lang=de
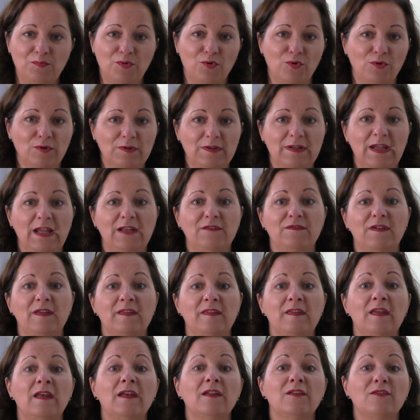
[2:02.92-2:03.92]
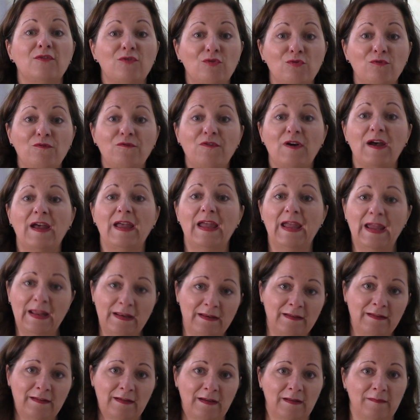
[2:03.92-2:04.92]
Punkten etwas zu
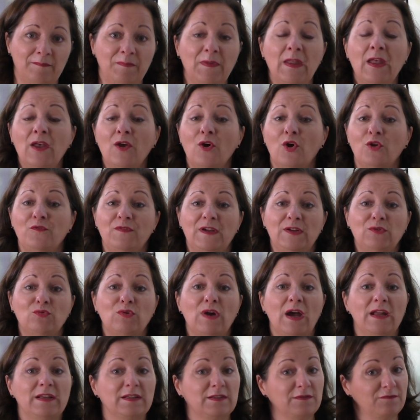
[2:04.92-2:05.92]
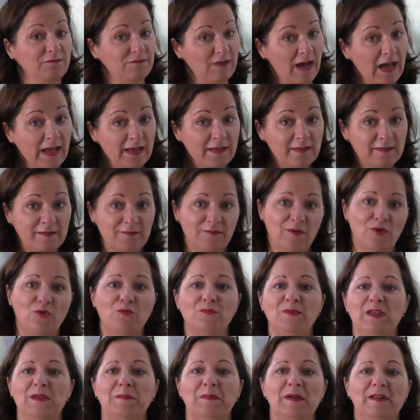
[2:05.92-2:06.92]
verändern. Und wenn du gar nicht weißt,
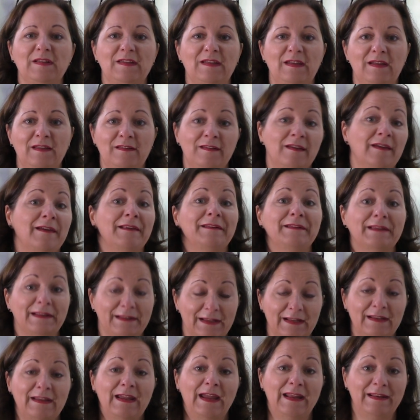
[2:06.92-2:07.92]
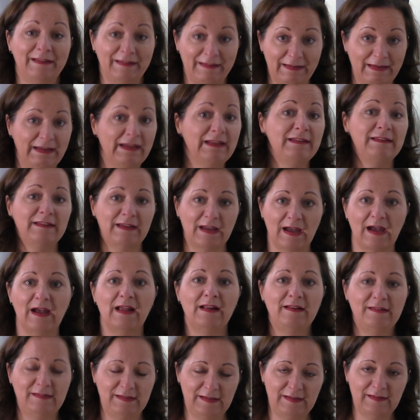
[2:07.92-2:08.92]
warum jemand geht, na dann entgeht dir
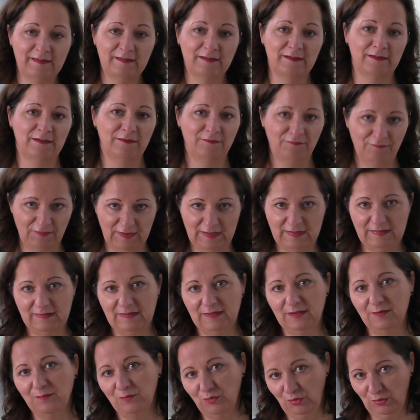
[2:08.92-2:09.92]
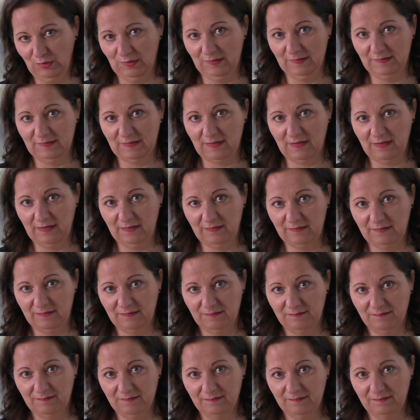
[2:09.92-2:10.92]
halt diese wichtige Möglichkeit